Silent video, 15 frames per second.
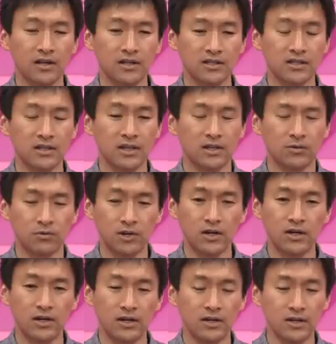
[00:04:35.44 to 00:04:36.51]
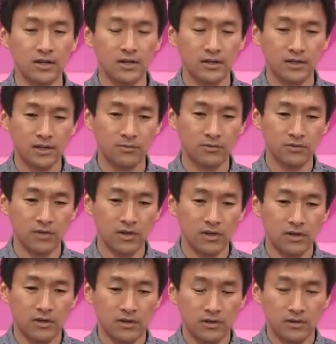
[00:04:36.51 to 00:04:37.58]
え出してないのは多分
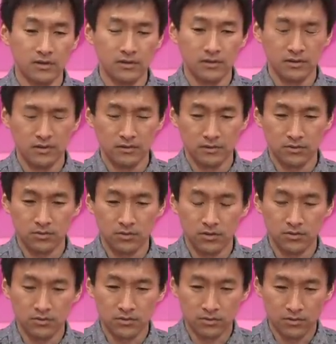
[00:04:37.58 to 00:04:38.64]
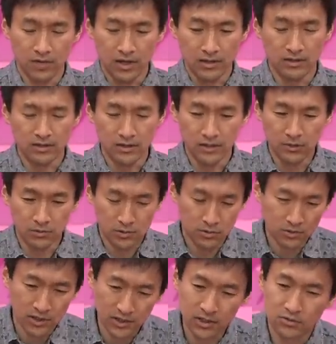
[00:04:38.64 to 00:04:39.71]
そういうそのエンティティを
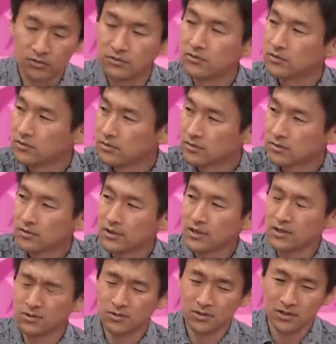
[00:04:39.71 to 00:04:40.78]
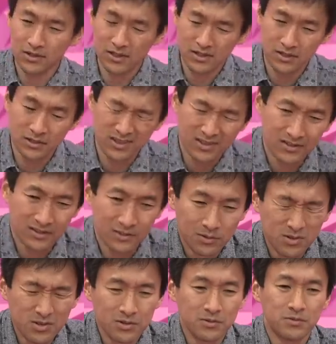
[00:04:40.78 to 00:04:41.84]
育てる育てる時に
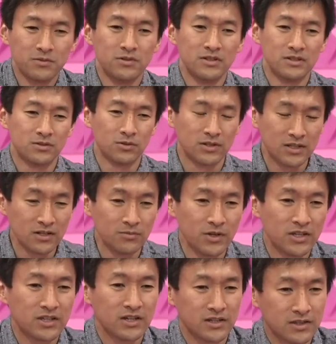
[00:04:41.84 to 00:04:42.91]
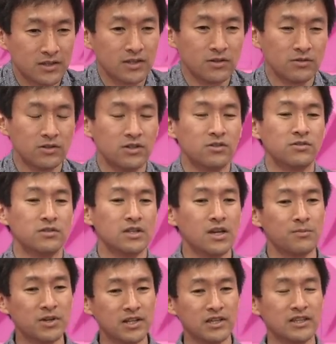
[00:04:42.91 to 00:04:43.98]
どういうふうに育てるべきかっていう議論に
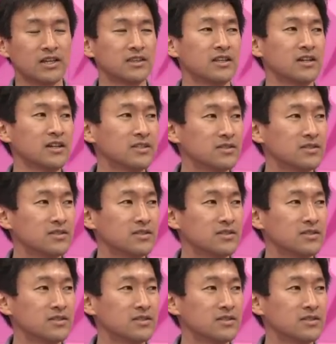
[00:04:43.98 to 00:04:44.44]
はまだ至ってないで